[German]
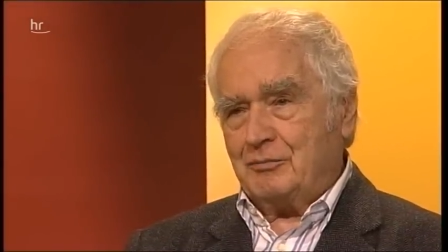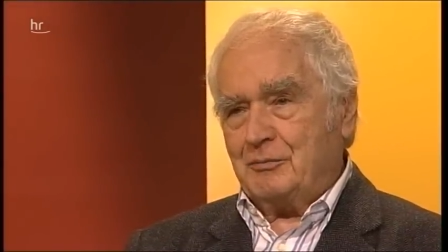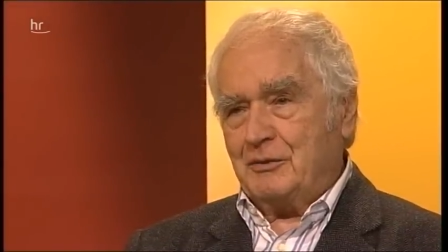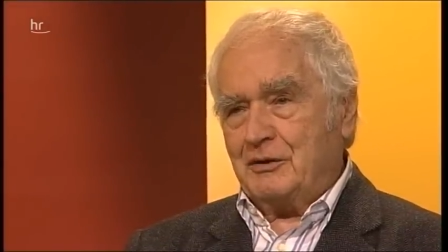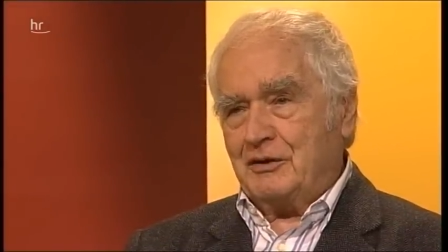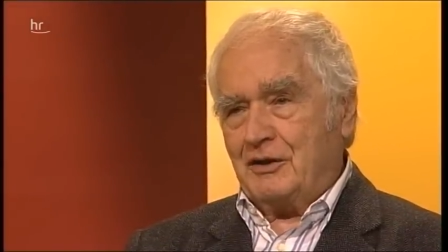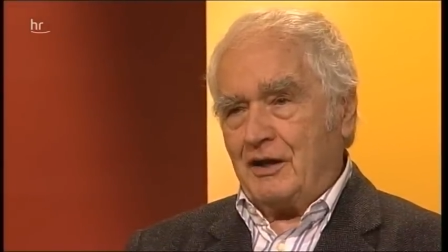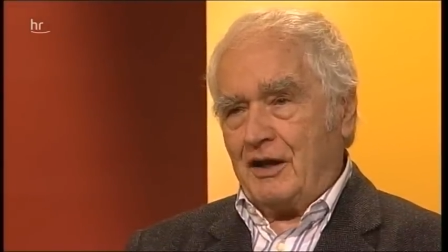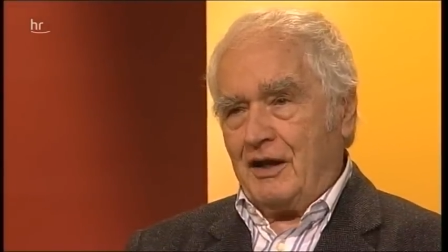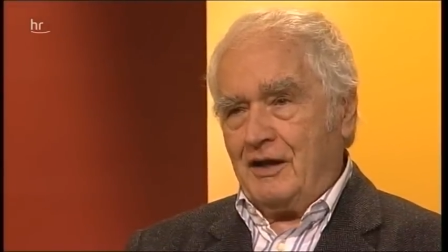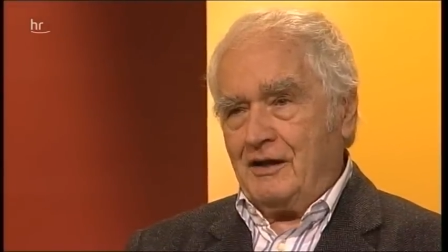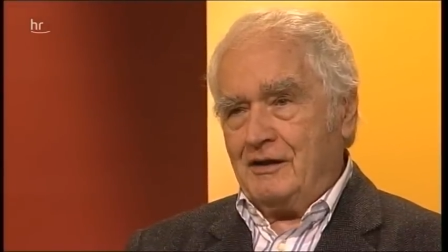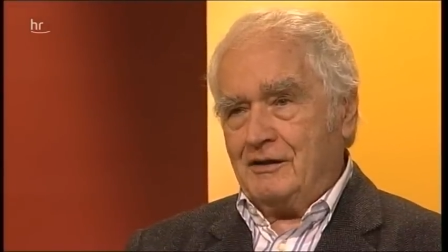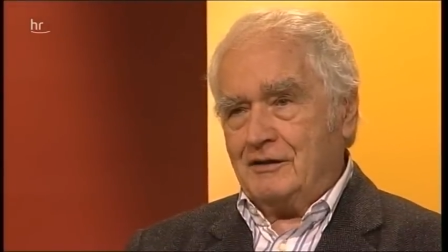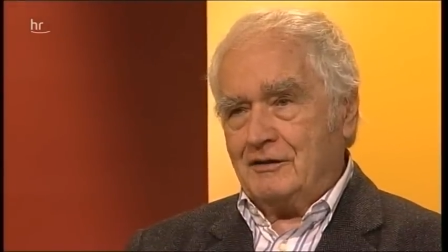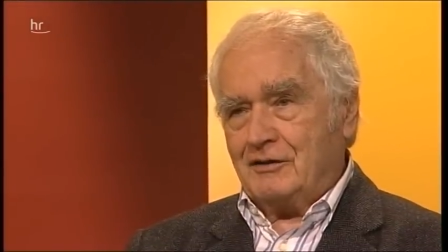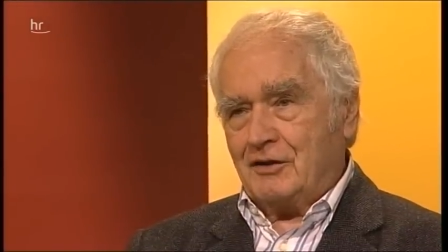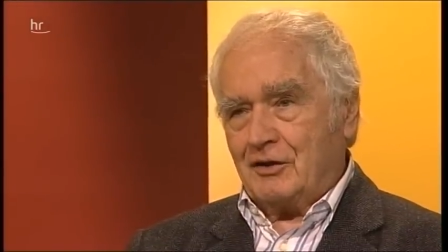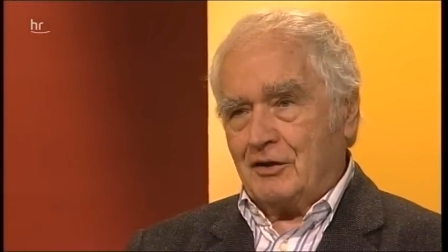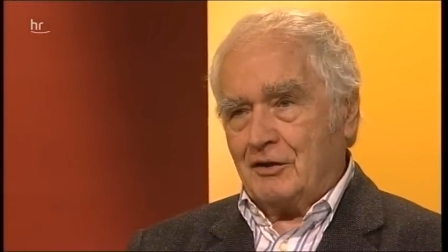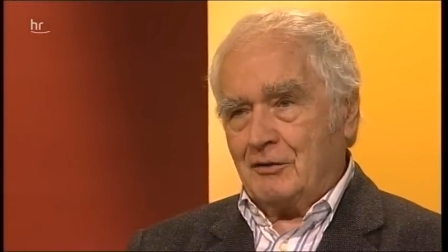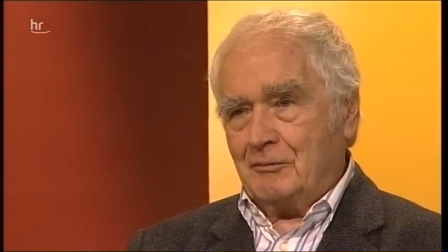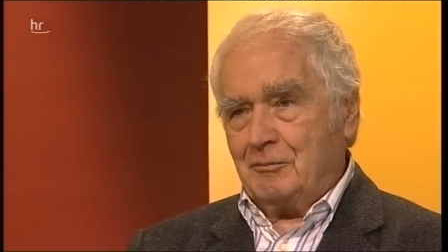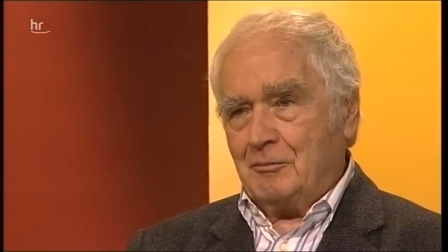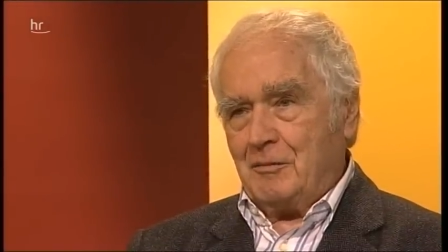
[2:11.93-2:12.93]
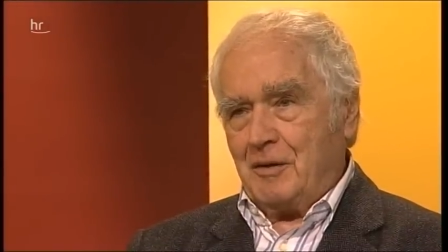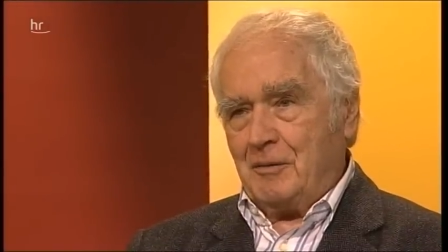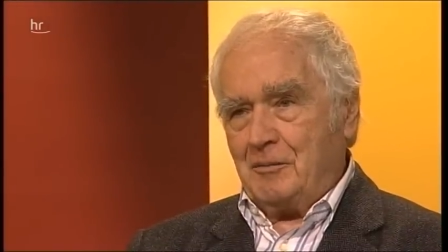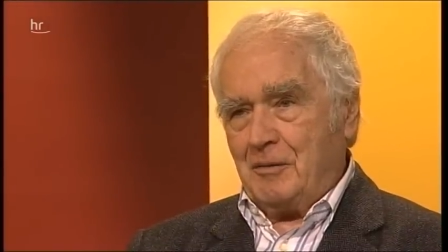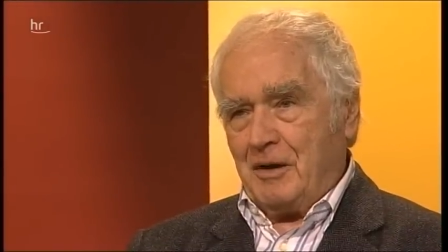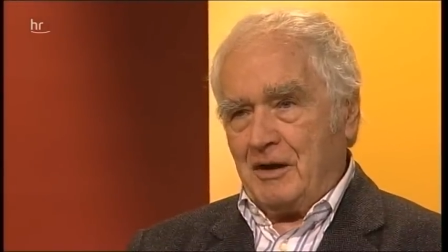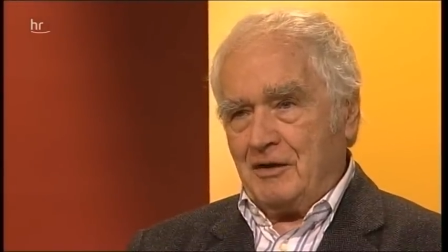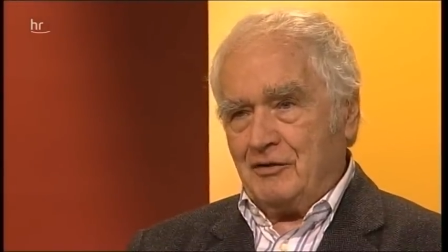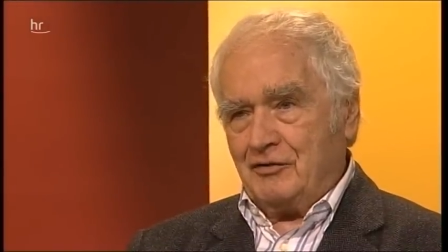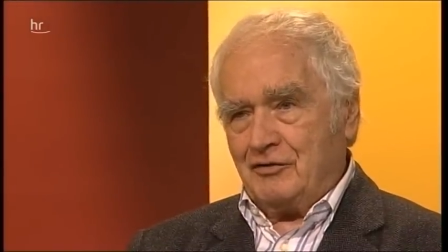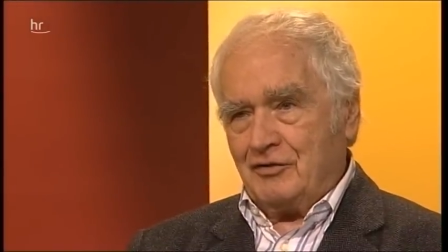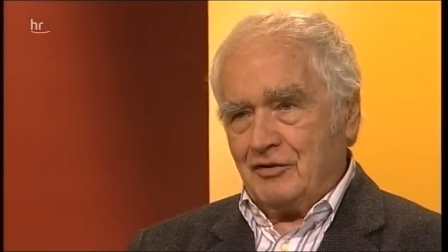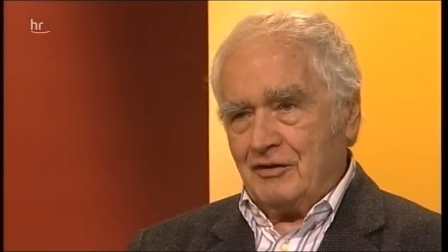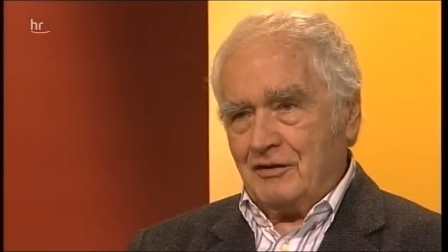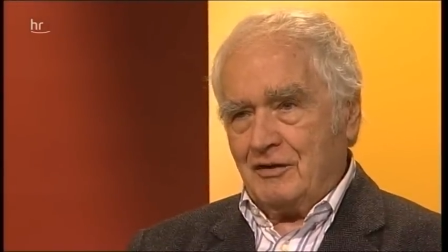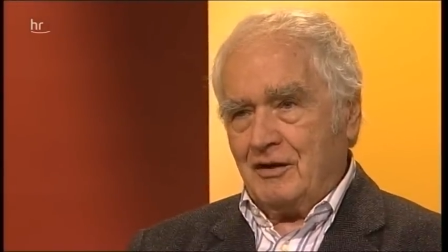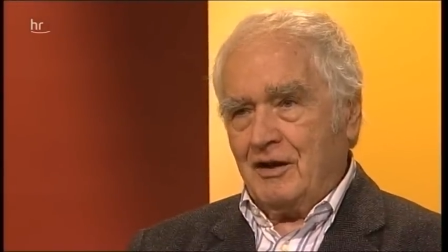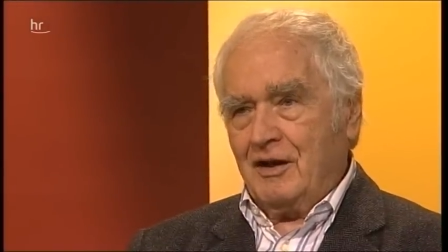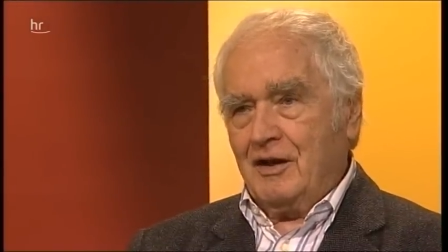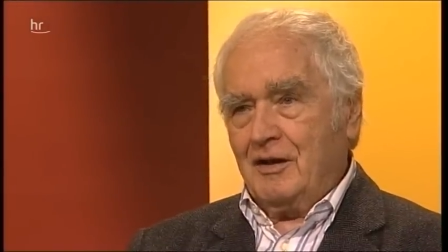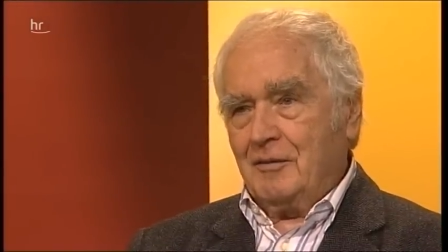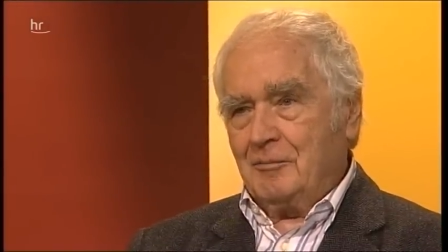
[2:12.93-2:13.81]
mit älteren Menschen,